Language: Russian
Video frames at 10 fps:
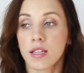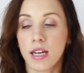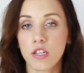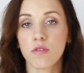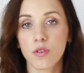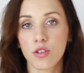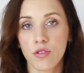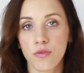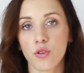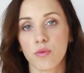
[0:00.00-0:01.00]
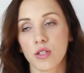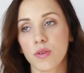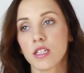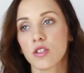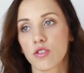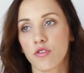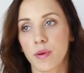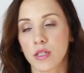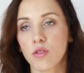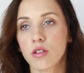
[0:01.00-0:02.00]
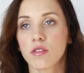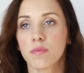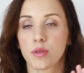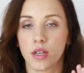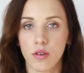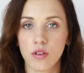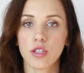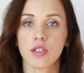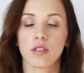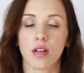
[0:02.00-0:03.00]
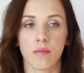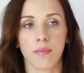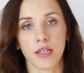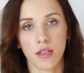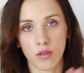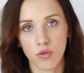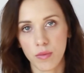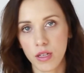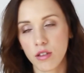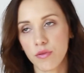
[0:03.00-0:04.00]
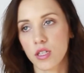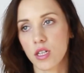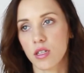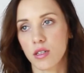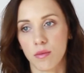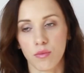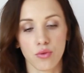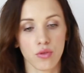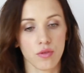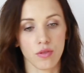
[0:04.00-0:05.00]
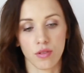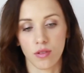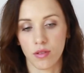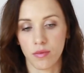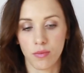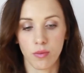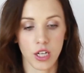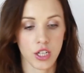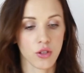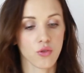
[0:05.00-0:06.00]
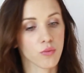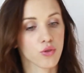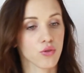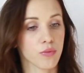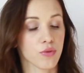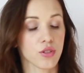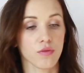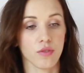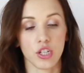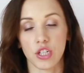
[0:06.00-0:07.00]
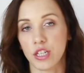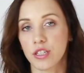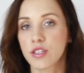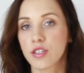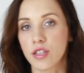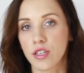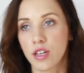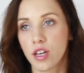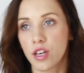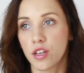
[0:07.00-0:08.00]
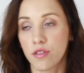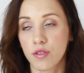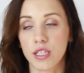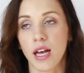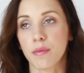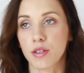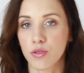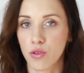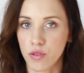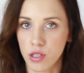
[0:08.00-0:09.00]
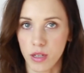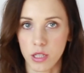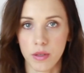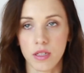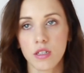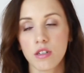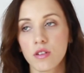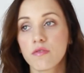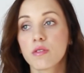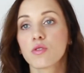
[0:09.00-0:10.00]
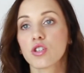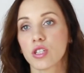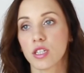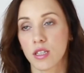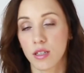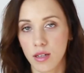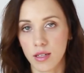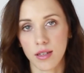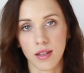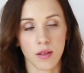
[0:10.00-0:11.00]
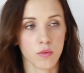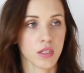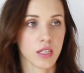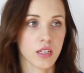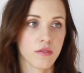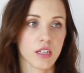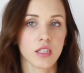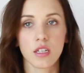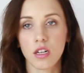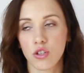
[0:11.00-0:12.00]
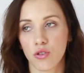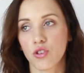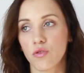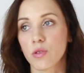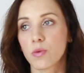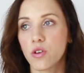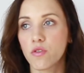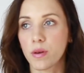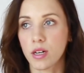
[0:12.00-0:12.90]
Дальше вы берете эту форму i идете в посольство, подаете, там пакет документов целый, там будут э, бумажки о том, что, допустим, ваши родители или вы сами готовы себя спонсировать, и вы можете это доказать, там у вас есть квартира или еще чего-то. Потом вы